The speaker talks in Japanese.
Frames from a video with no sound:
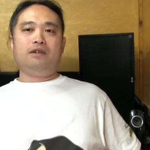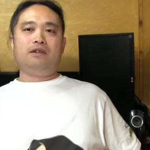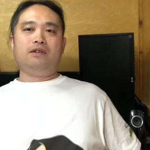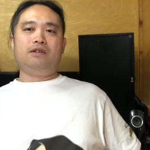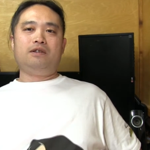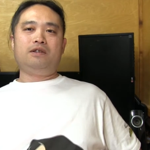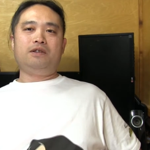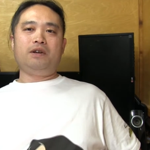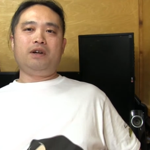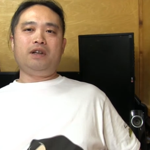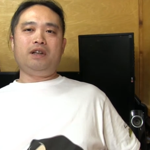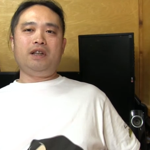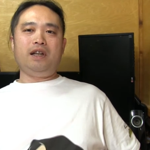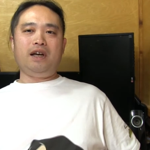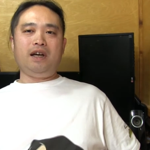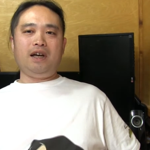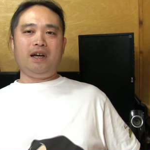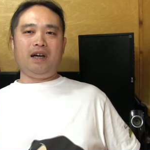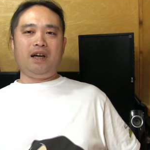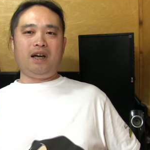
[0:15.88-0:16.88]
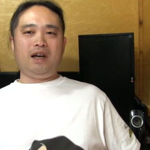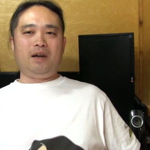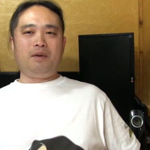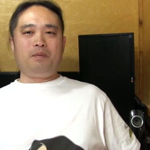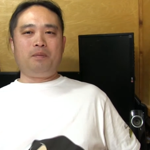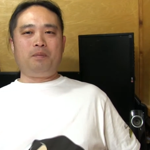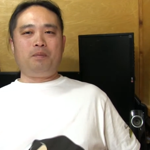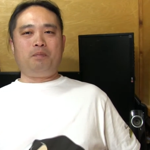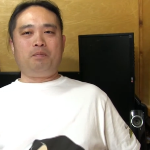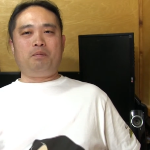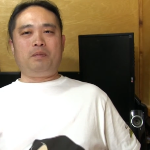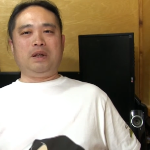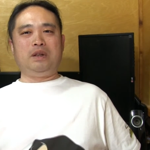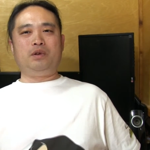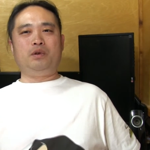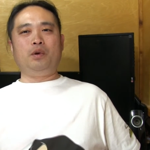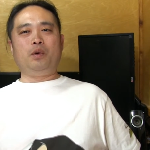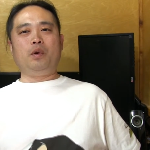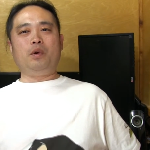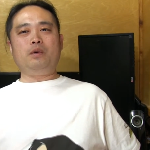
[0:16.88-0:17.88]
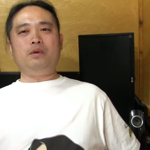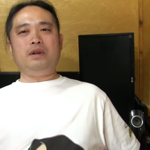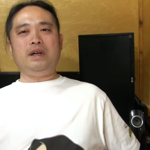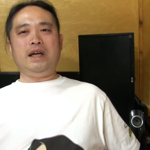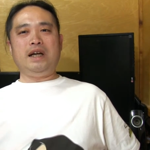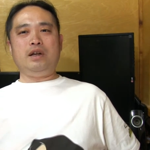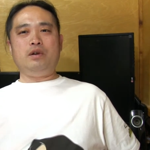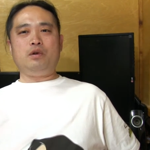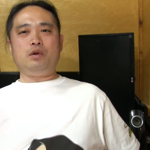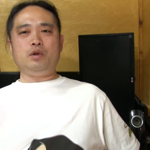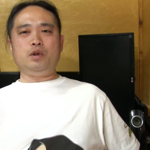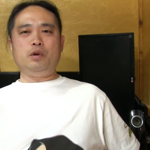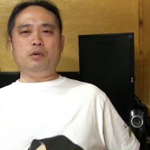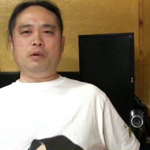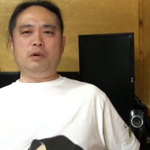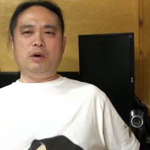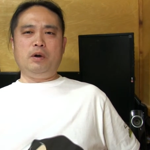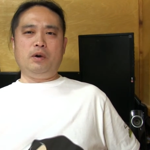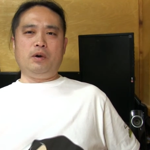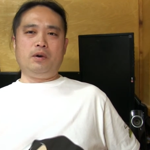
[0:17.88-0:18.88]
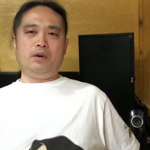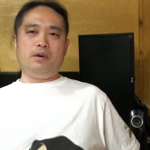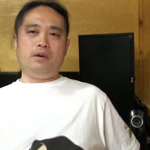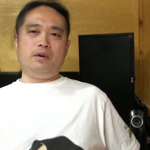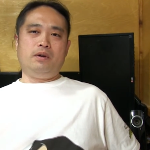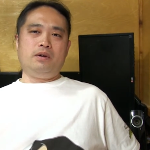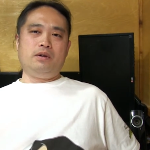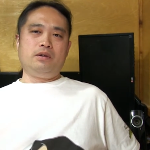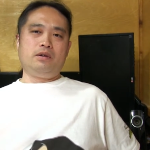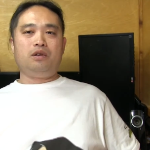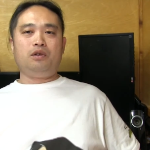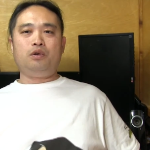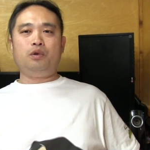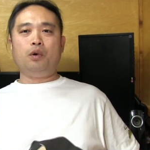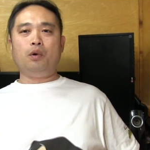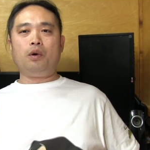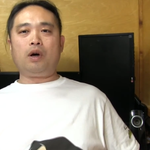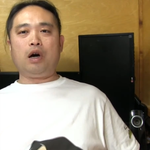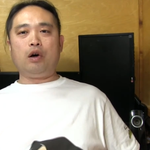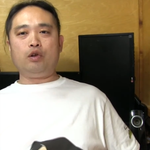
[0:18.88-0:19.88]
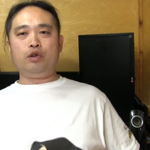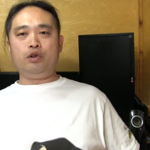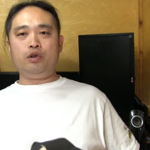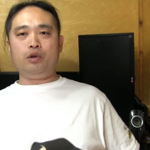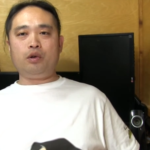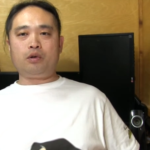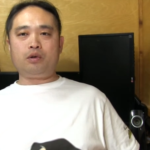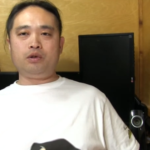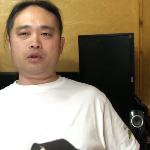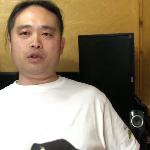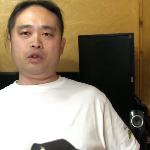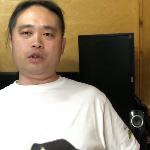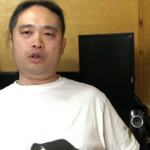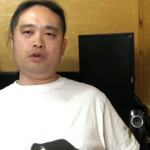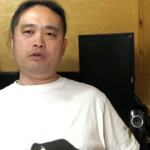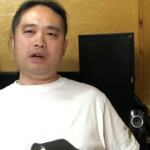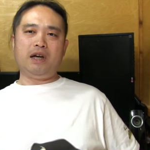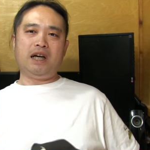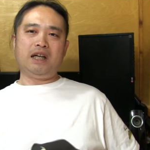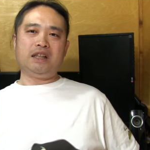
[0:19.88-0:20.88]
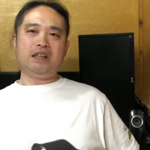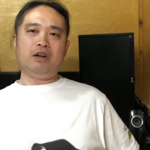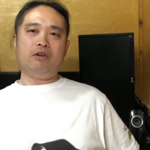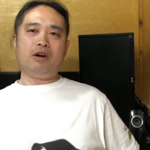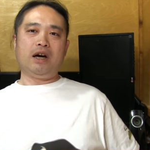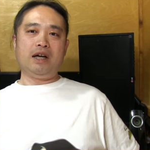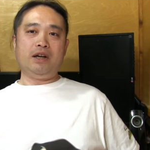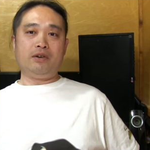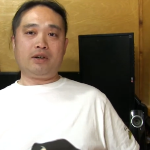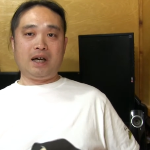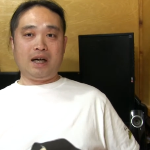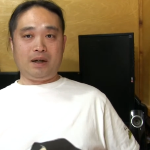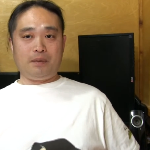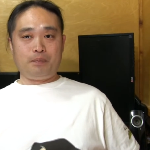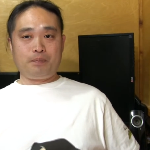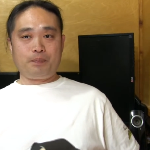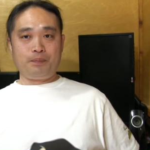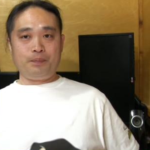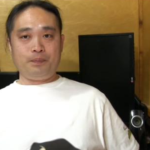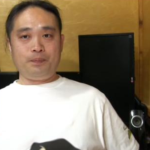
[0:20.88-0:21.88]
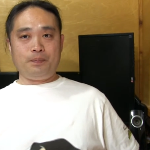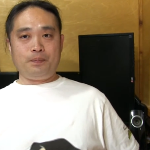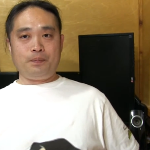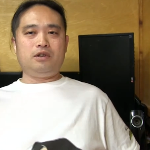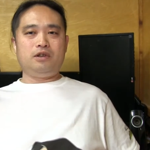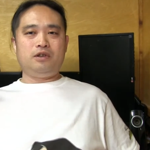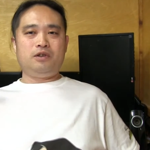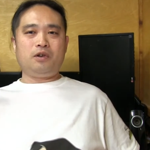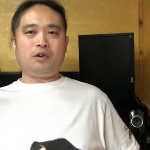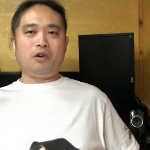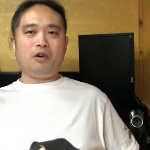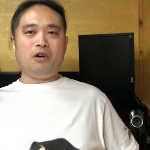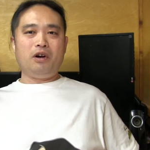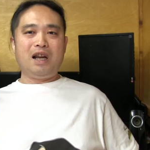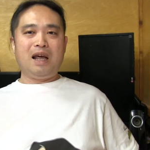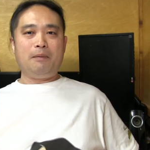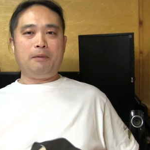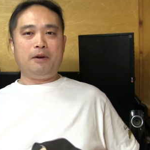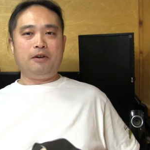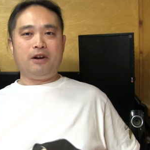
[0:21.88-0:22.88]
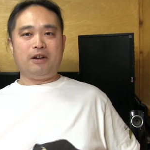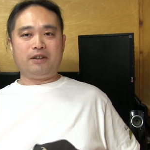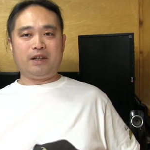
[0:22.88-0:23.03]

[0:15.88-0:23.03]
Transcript: それで、どのくらいのことを動画を収録する人はやった方がいいのか。そこのレビューで